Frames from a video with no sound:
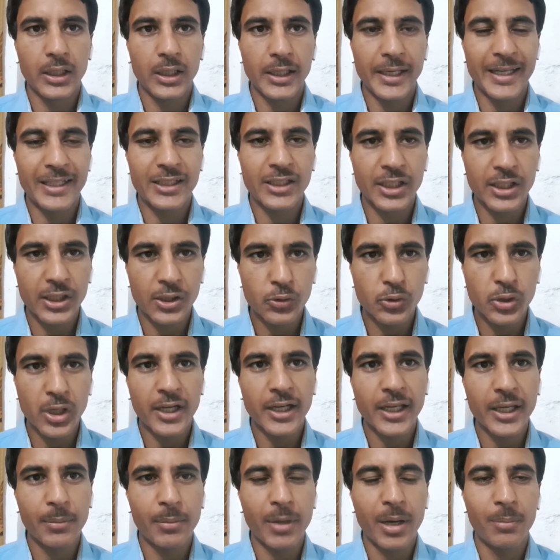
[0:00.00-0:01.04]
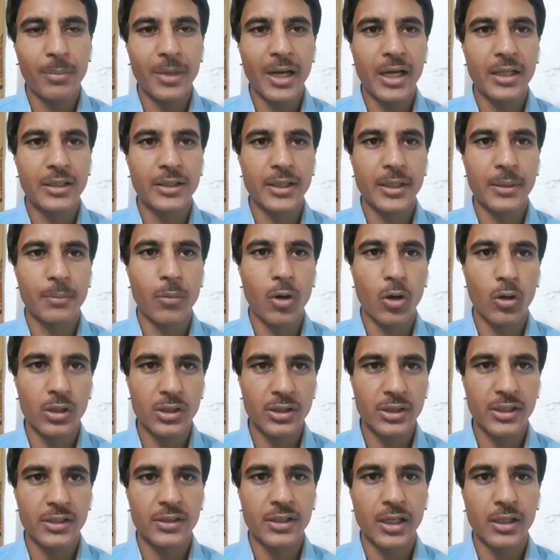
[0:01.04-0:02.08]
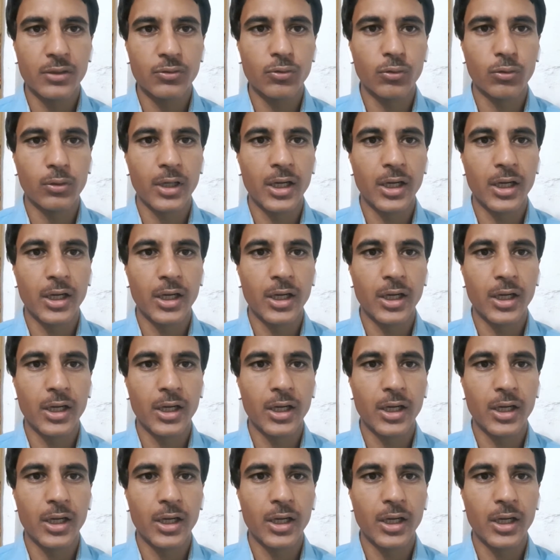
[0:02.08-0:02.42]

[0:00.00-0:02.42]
एक्सिक्यूशन के मामला थे बॉलर्स के साथ जो